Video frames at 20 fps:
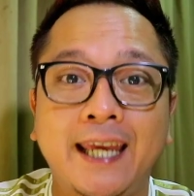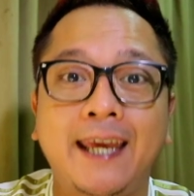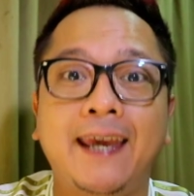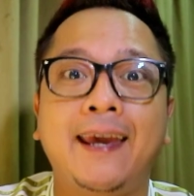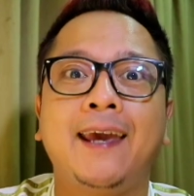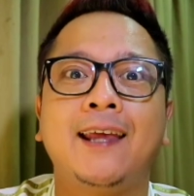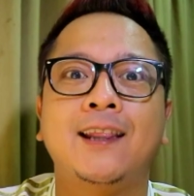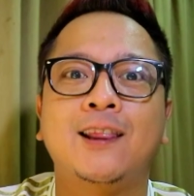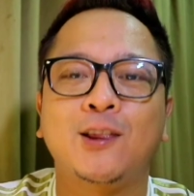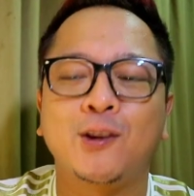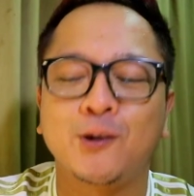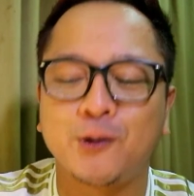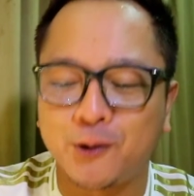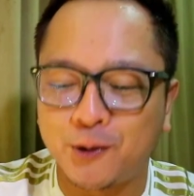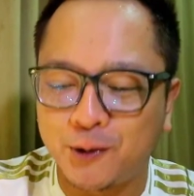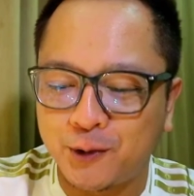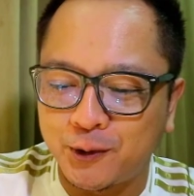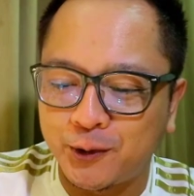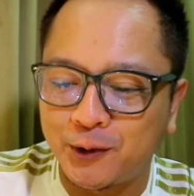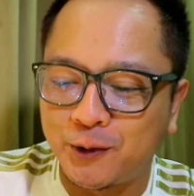
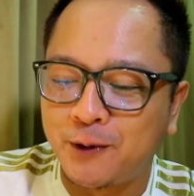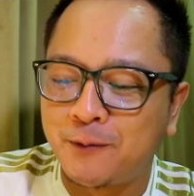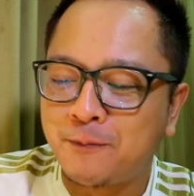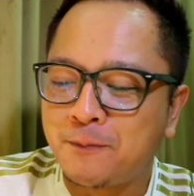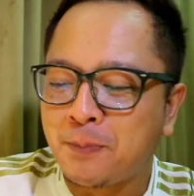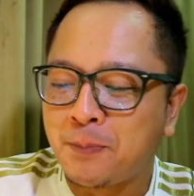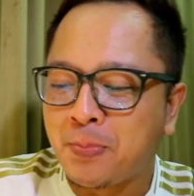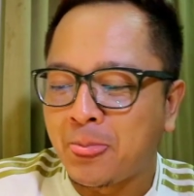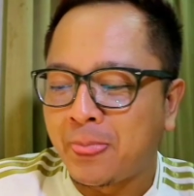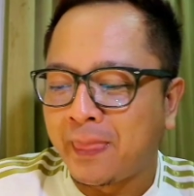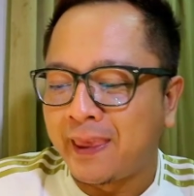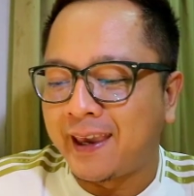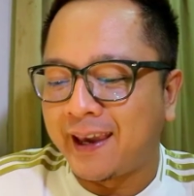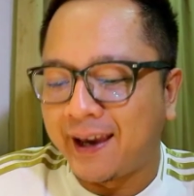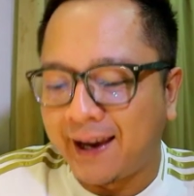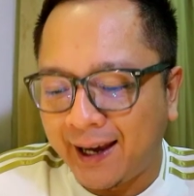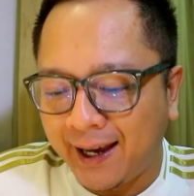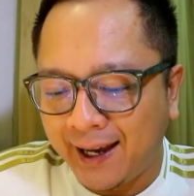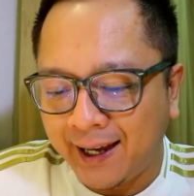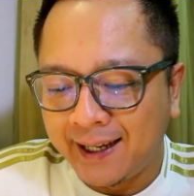gitu
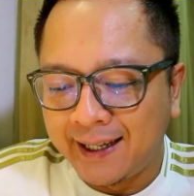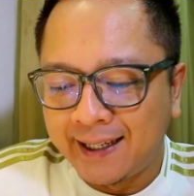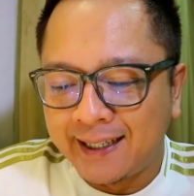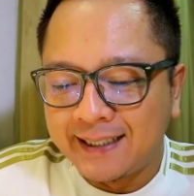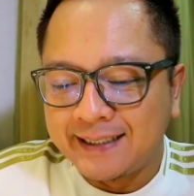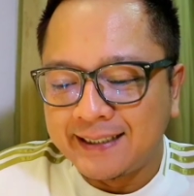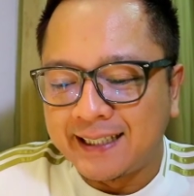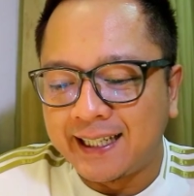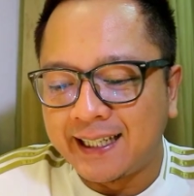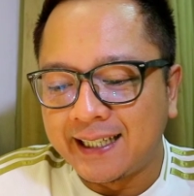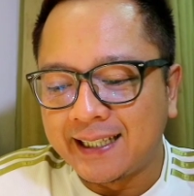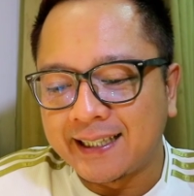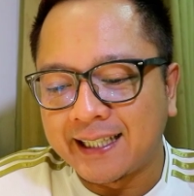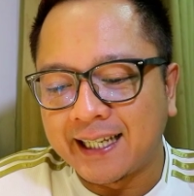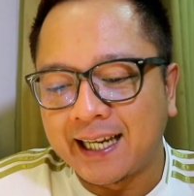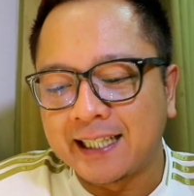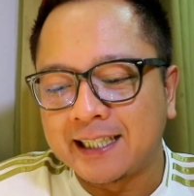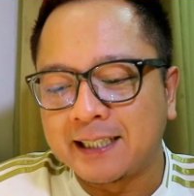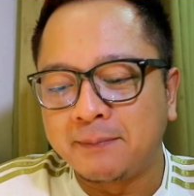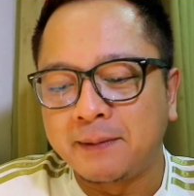ya jadi
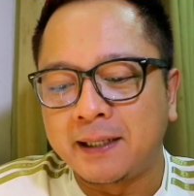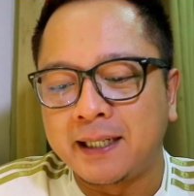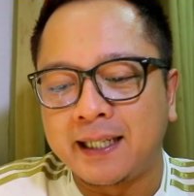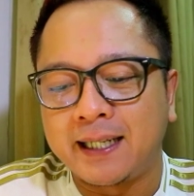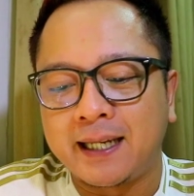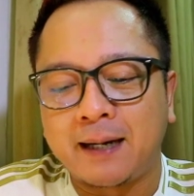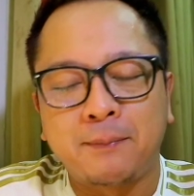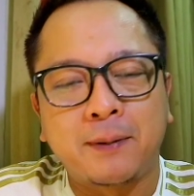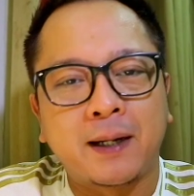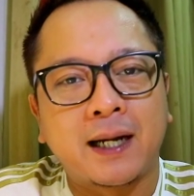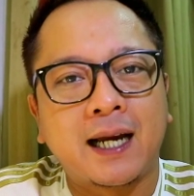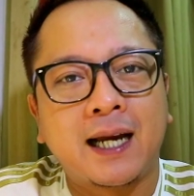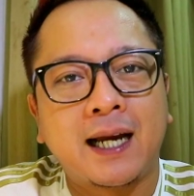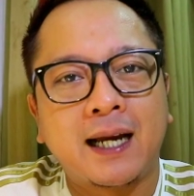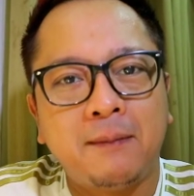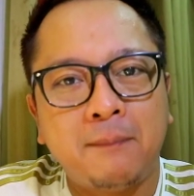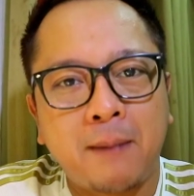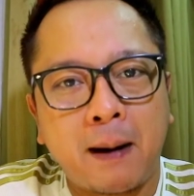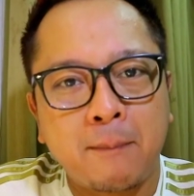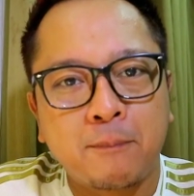tiga tim ini
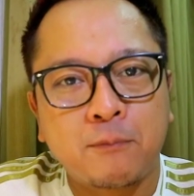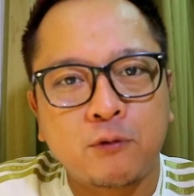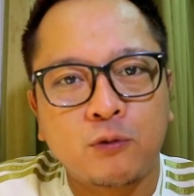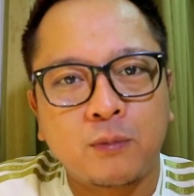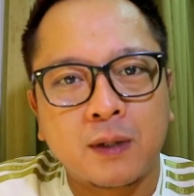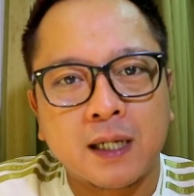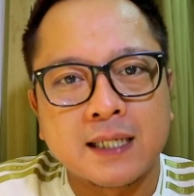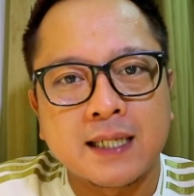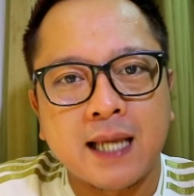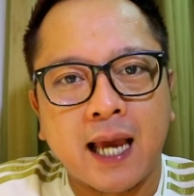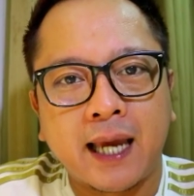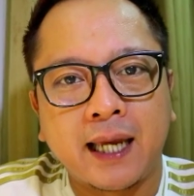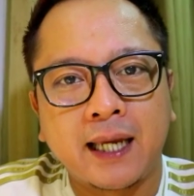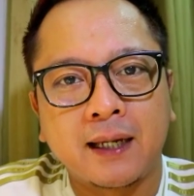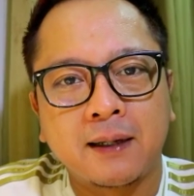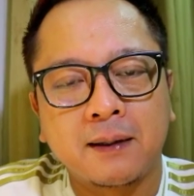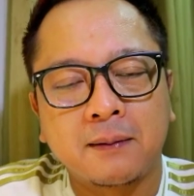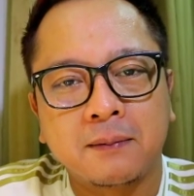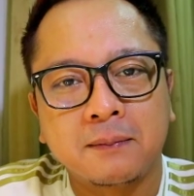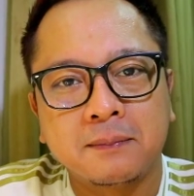apakah mampu
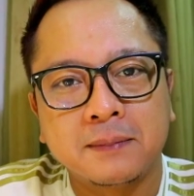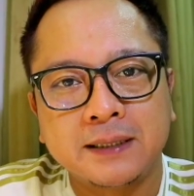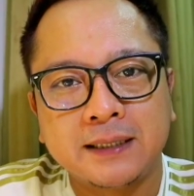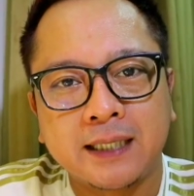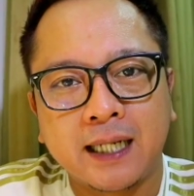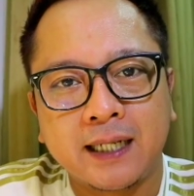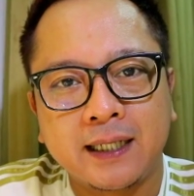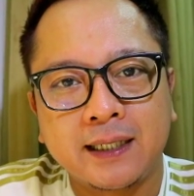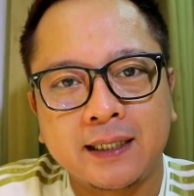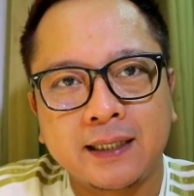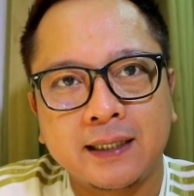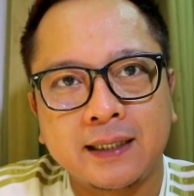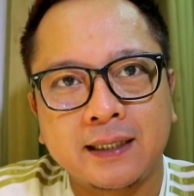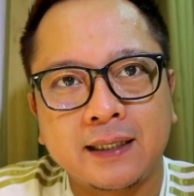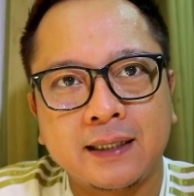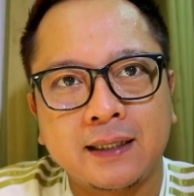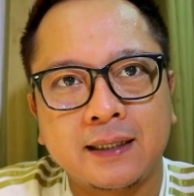bersaing menjadi